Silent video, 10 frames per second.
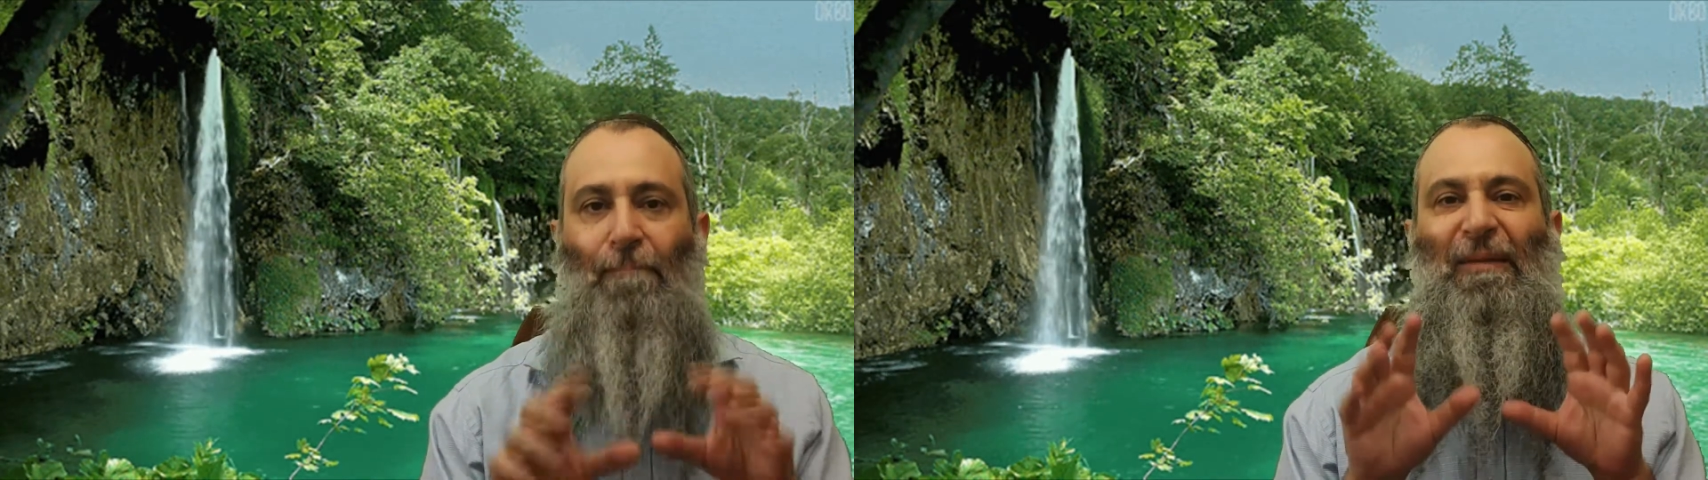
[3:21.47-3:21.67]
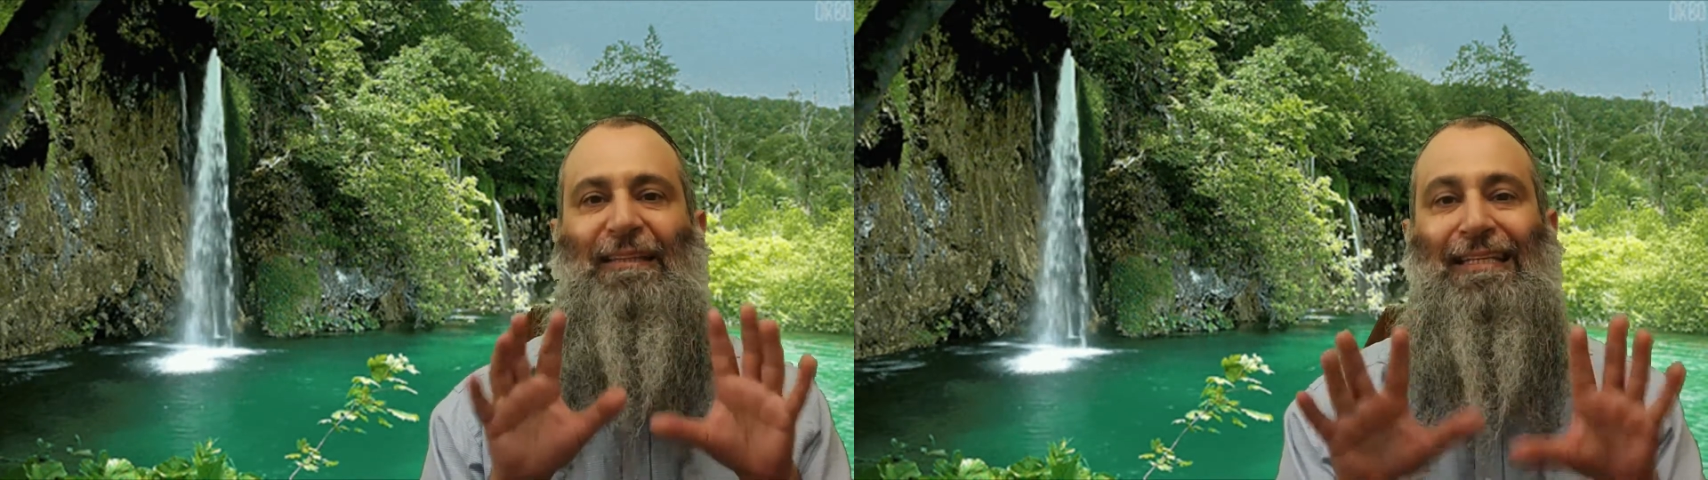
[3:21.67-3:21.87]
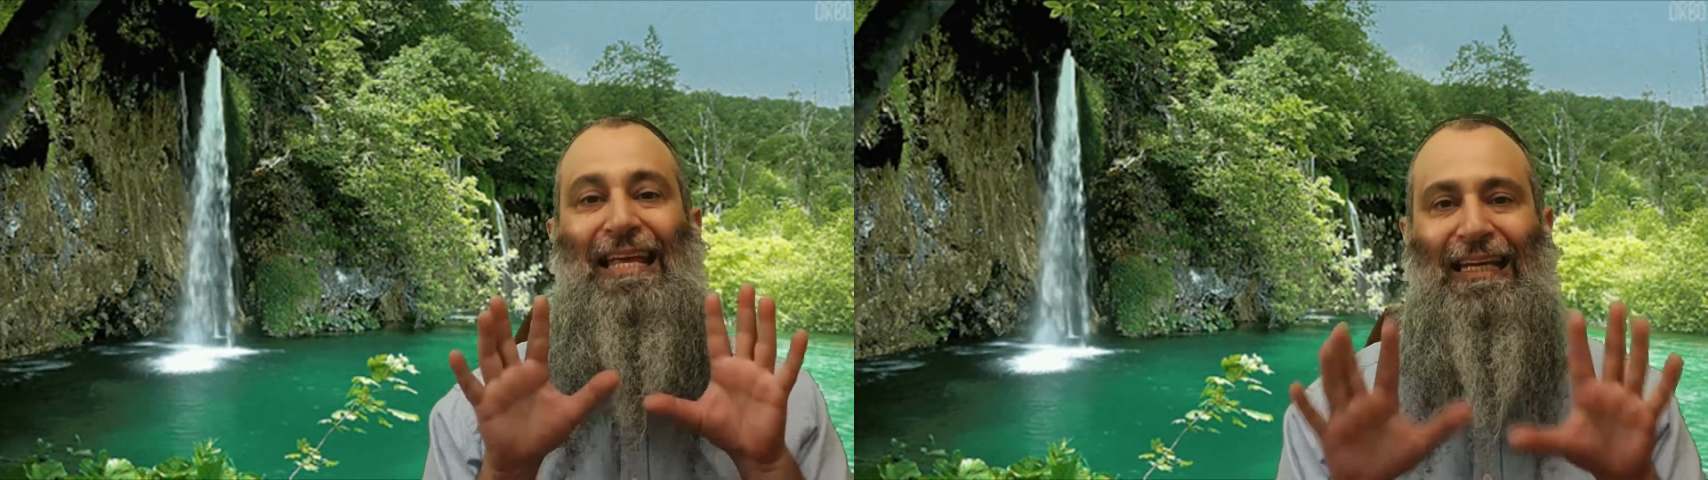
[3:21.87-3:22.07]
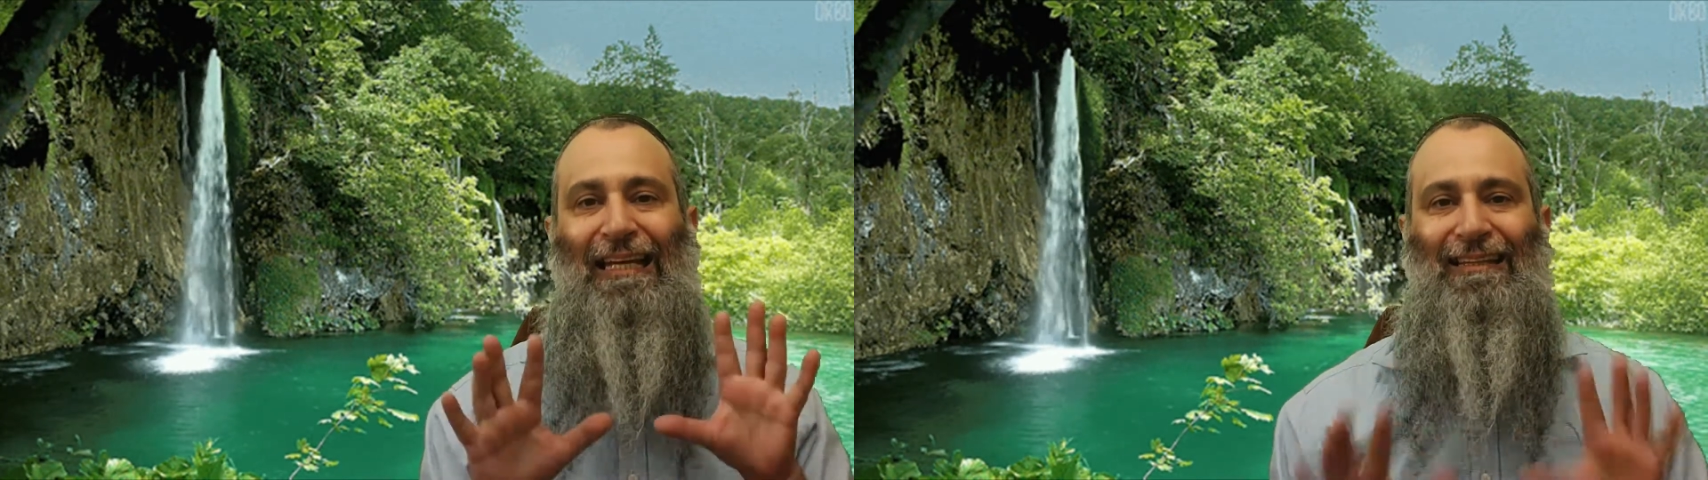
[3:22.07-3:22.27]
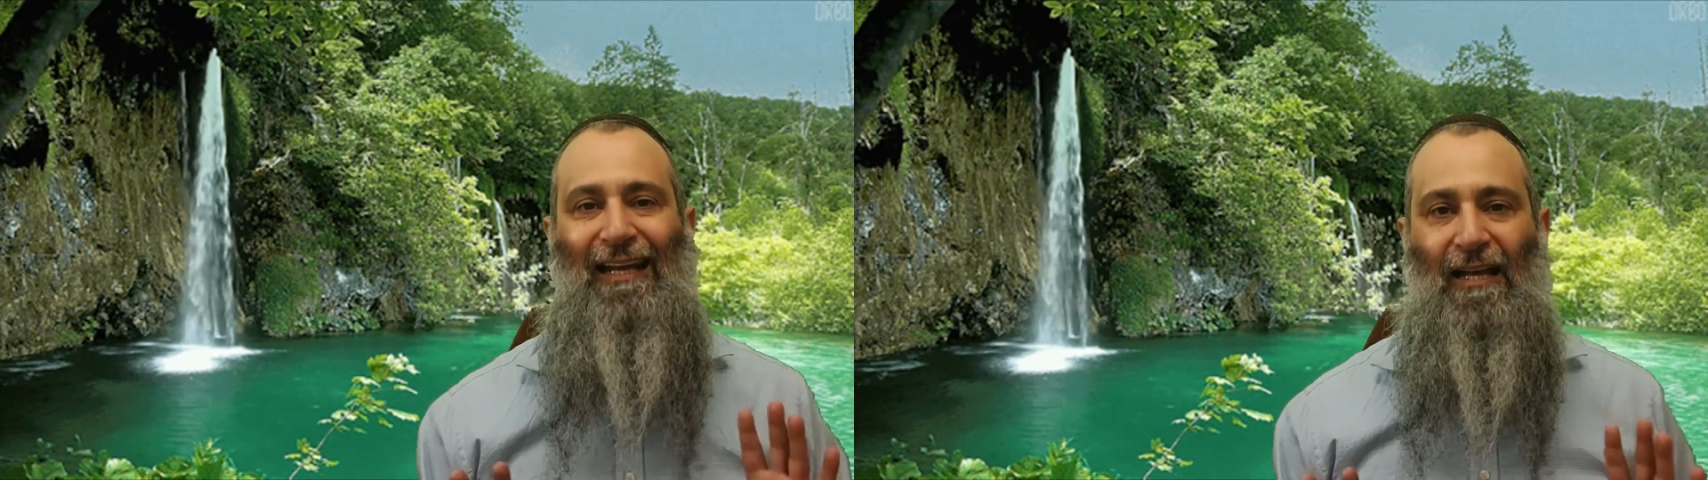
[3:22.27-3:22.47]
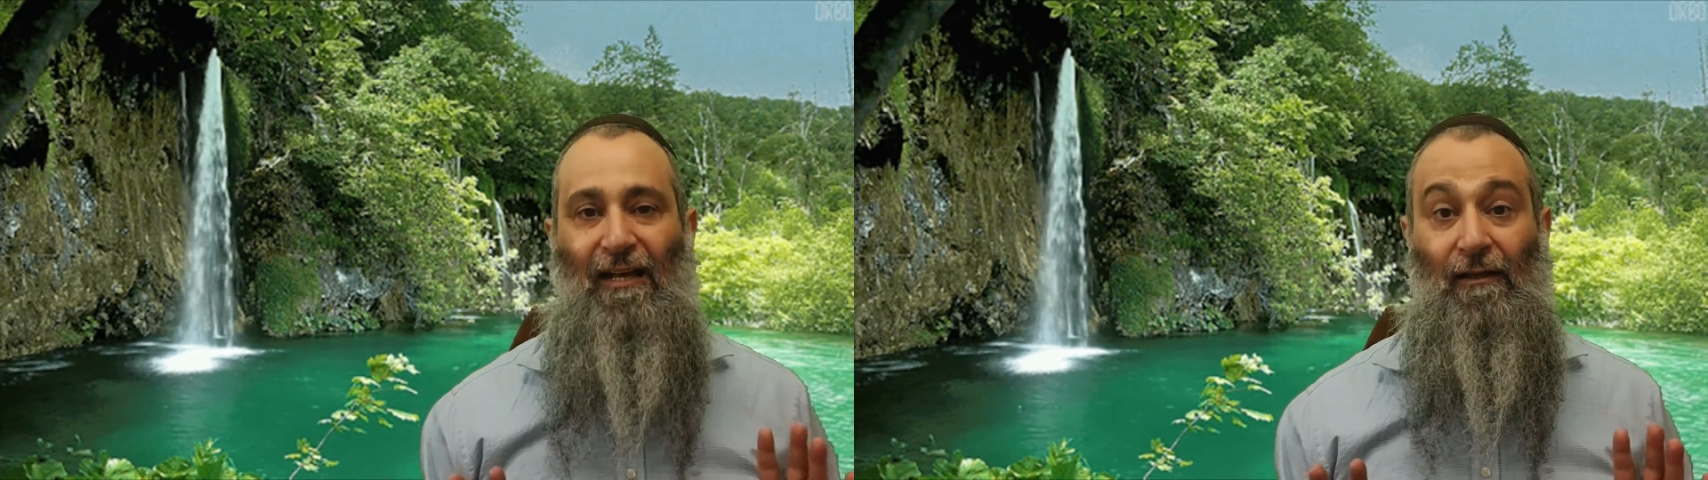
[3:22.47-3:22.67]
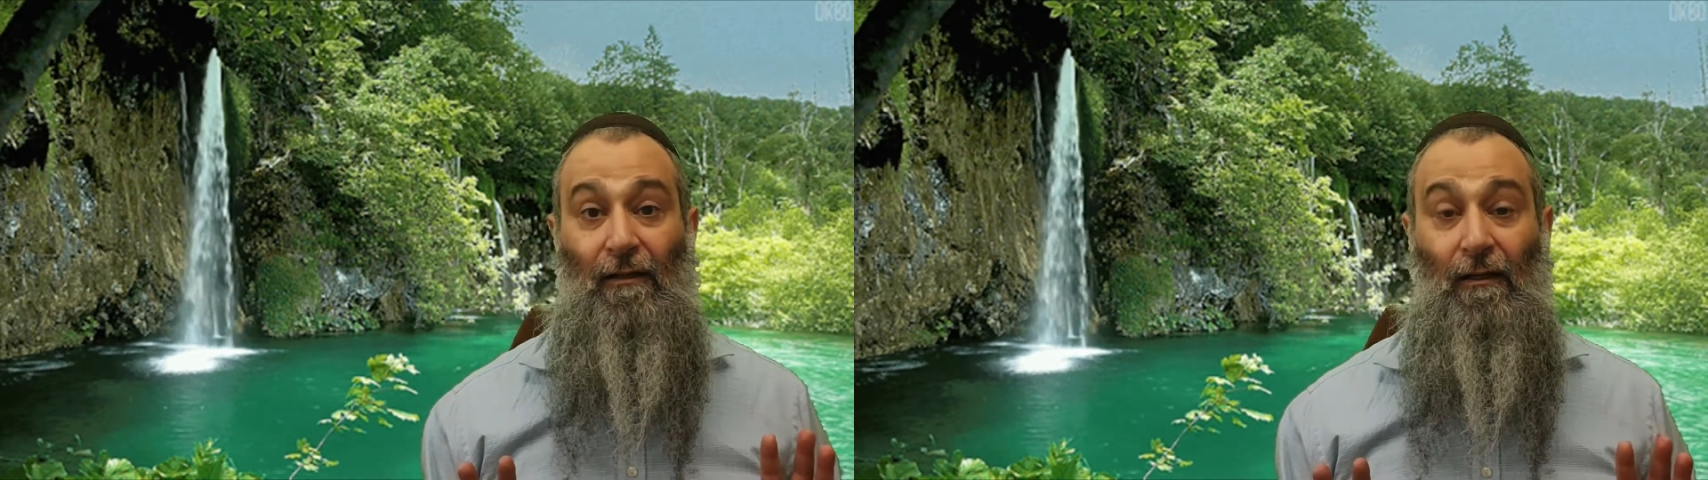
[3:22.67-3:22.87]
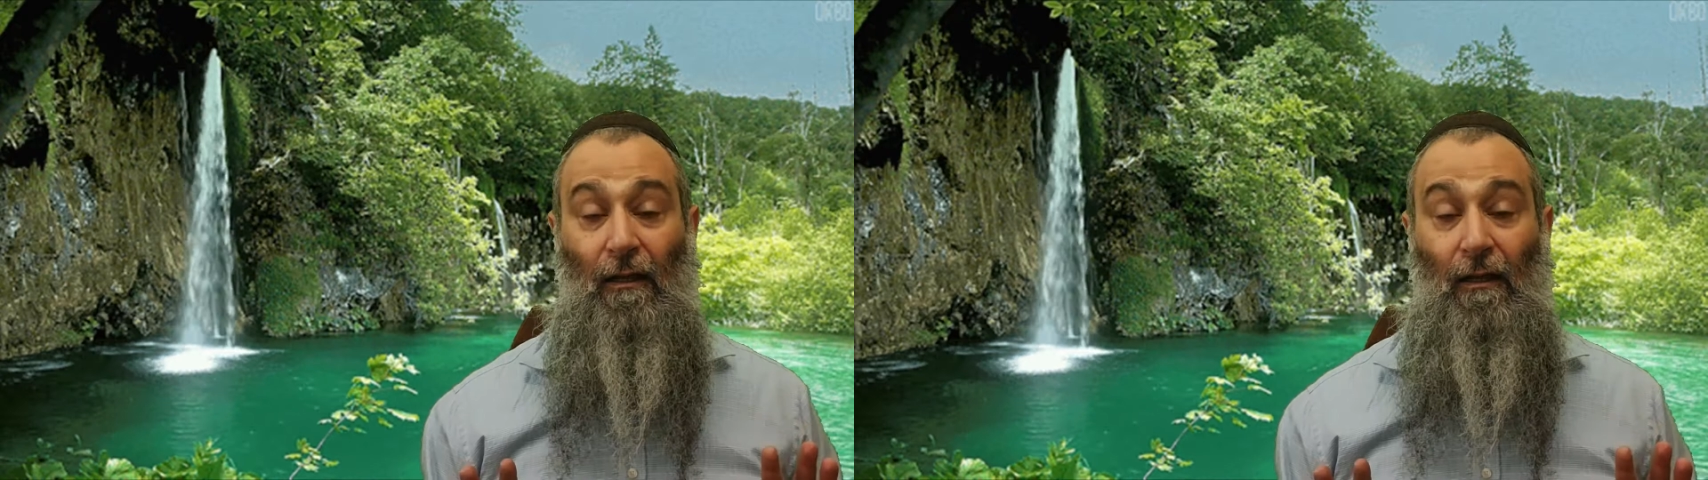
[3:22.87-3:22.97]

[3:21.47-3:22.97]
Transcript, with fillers: tienen que traer